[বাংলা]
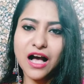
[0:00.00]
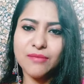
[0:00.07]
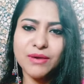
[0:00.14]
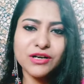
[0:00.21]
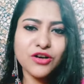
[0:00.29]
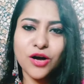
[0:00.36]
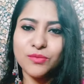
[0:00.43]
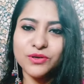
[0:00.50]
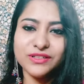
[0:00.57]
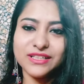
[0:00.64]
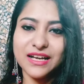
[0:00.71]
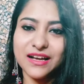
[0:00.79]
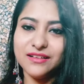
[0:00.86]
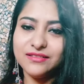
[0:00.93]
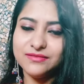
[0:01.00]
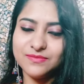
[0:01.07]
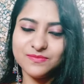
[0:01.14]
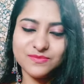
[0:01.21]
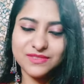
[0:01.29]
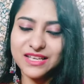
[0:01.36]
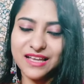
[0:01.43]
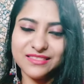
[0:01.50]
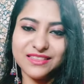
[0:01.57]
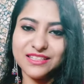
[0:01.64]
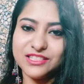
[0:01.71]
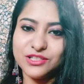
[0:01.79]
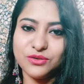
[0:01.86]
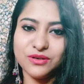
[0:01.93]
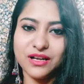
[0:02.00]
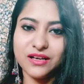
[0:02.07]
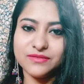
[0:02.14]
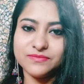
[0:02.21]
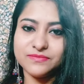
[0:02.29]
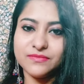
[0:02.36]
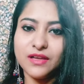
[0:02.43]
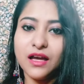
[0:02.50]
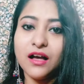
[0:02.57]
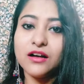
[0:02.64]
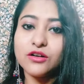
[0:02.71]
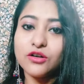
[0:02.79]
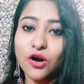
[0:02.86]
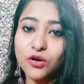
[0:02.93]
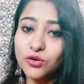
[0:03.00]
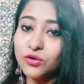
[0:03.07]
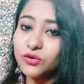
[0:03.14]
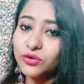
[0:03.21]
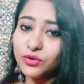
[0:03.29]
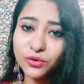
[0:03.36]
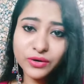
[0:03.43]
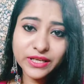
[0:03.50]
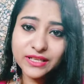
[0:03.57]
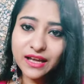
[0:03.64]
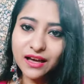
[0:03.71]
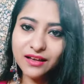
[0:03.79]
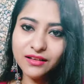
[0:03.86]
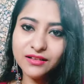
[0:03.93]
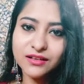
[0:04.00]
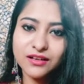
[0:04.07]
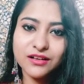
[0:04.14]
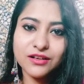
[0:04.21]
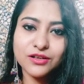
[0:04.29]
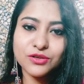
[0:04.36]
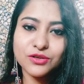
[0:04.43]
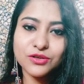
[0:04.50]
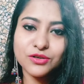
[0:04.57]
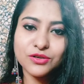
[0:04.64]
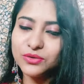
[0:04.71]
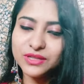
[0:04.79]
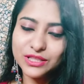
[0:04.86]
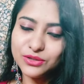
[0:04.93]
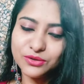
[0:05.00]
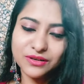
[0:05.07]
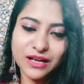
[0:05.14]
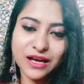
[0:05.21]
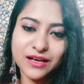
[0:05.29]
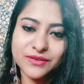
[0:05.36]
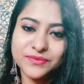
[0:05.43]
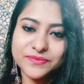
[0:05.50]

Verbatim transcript: আমার খবরটা জানতে চেও না কখনোই না কোনো দিনও না